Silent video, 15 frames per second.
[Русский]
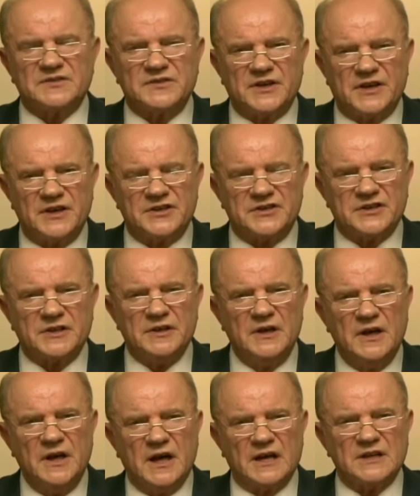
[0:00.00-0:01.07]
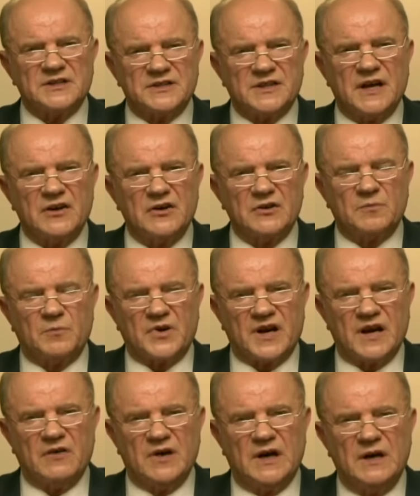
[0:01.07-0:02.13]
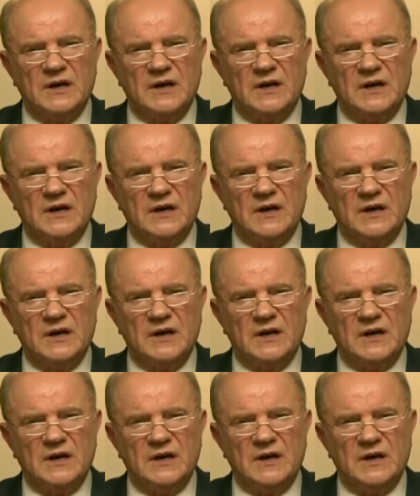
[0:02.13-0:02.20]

встречах отстаивать право